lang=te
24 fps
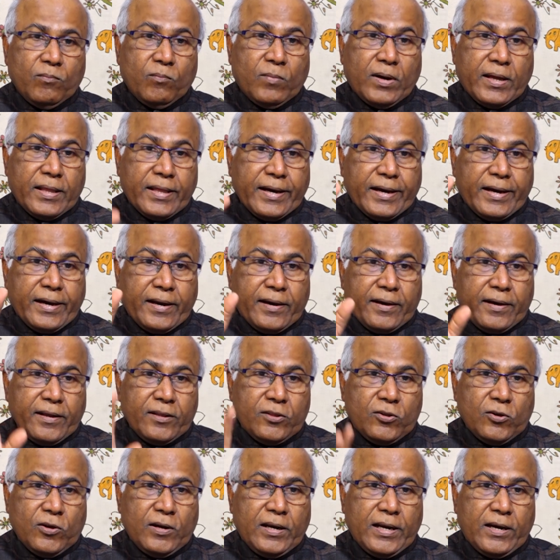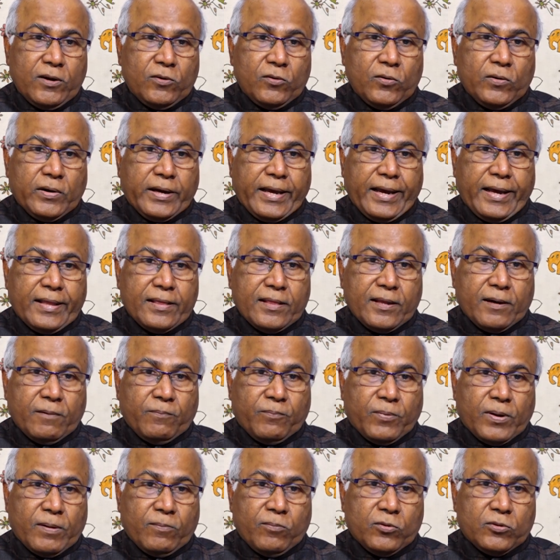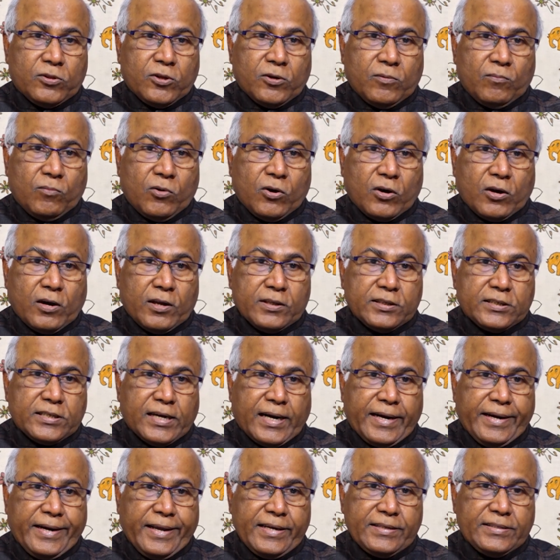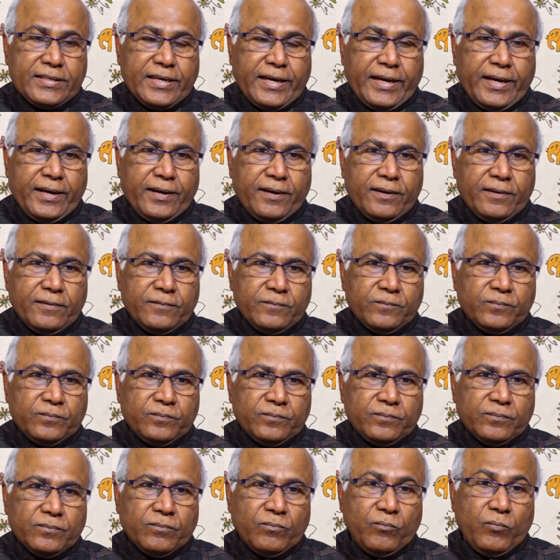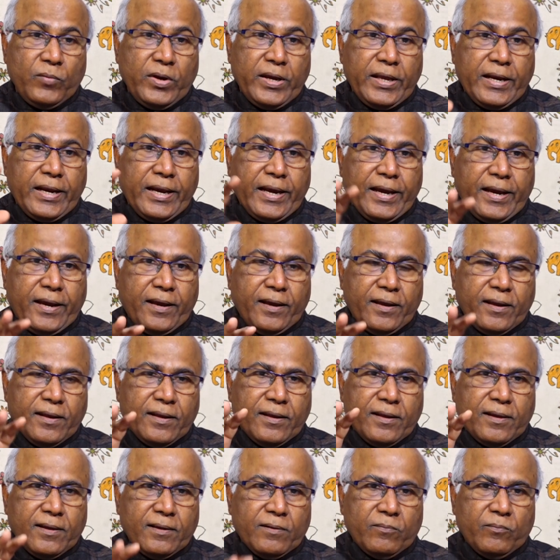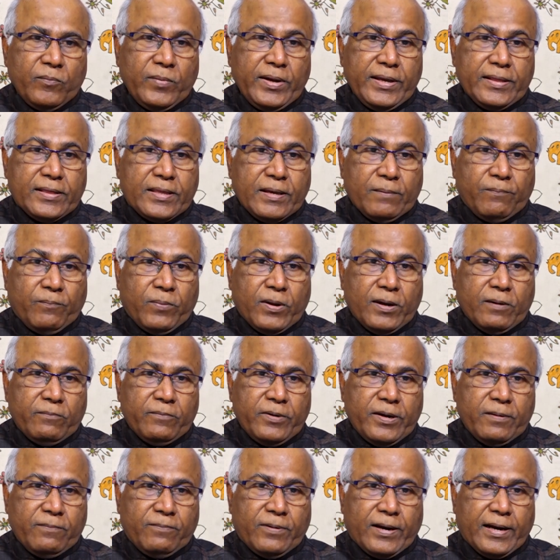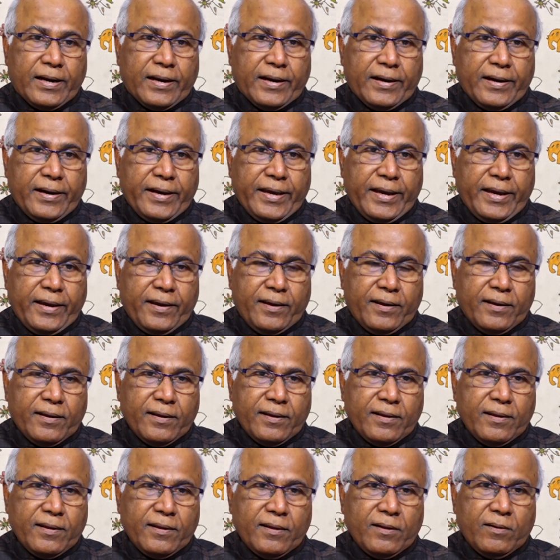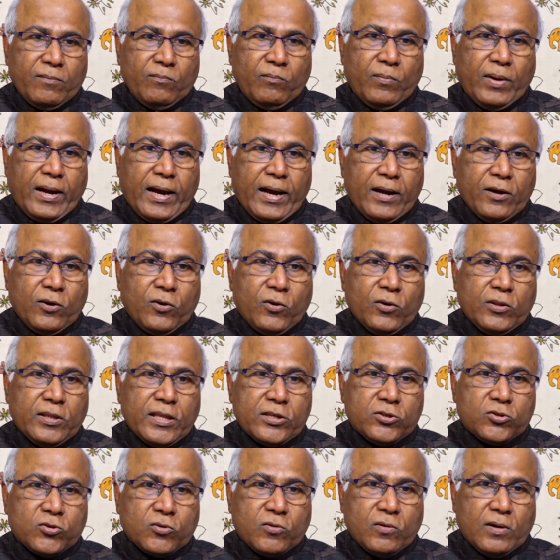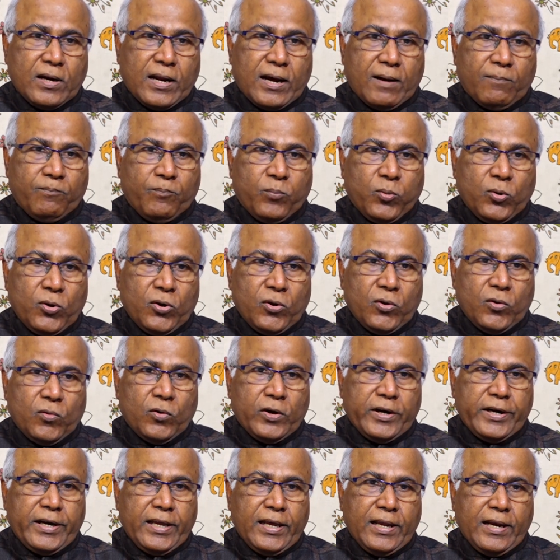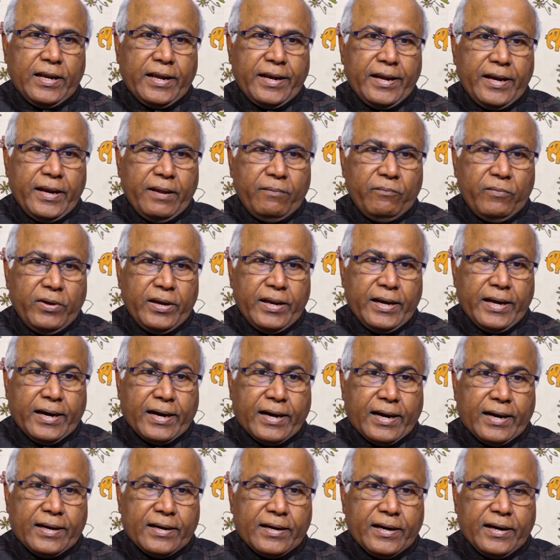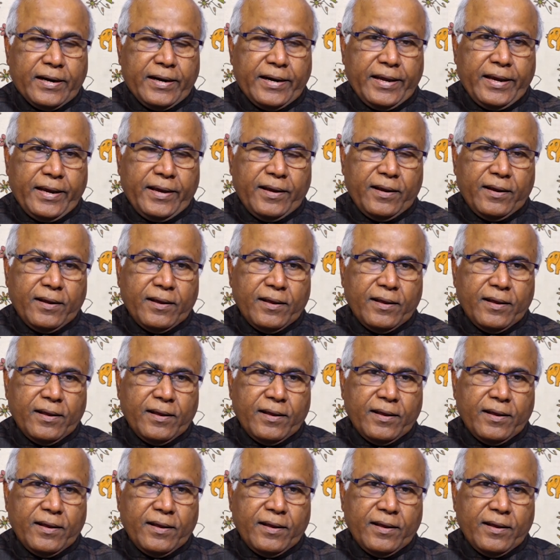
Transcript: మా దగ్గర నిధులు లేవు కేంద్ర ప్రభుత్వం ముఖం చాటేసి మీరే మీ తెప్పలు మీరు పడండి బ్యాంకు తెచ్చుకున్న అప్పులు వడ్డీలన్నీ మీరే కట్టండి